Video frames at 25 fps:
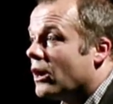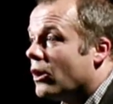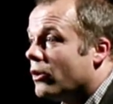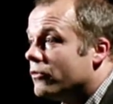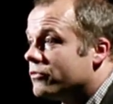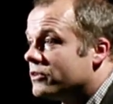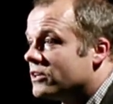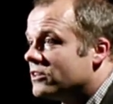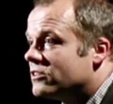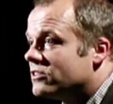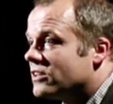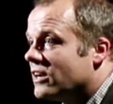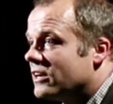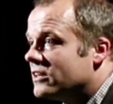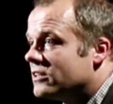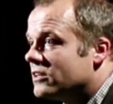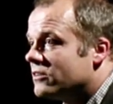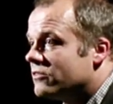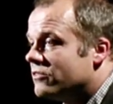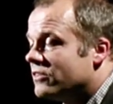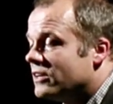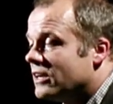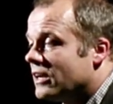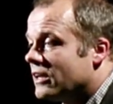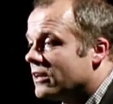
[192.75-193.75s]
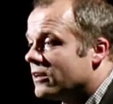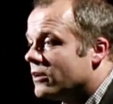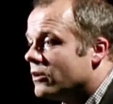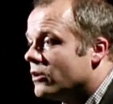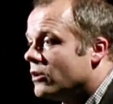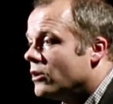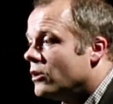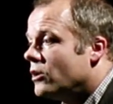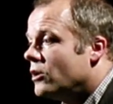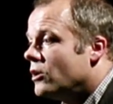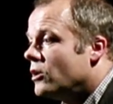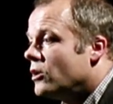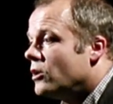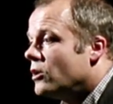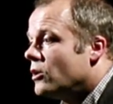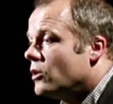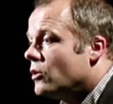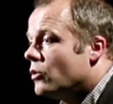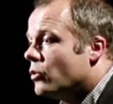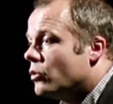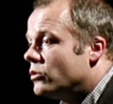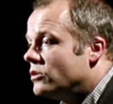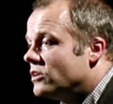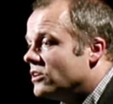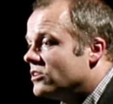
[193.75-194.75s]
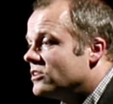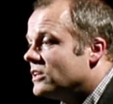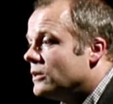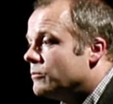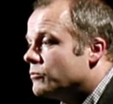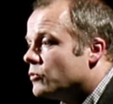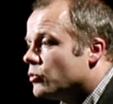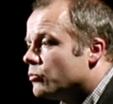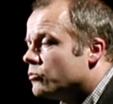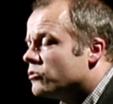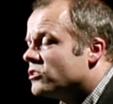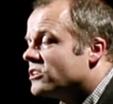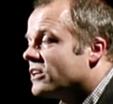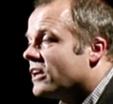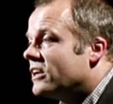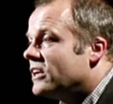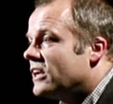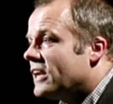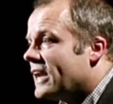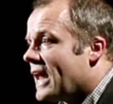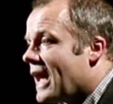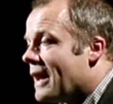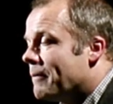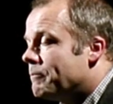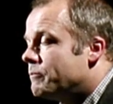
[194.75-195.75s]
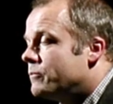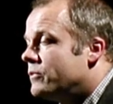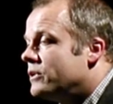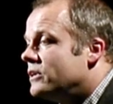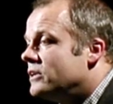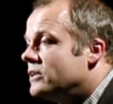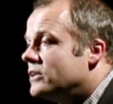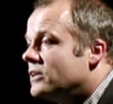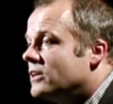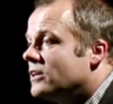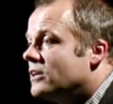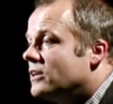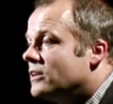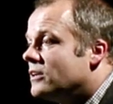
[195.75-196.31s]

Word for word: aufgezeichnet werden. Und das gibt uns dann ein Abbild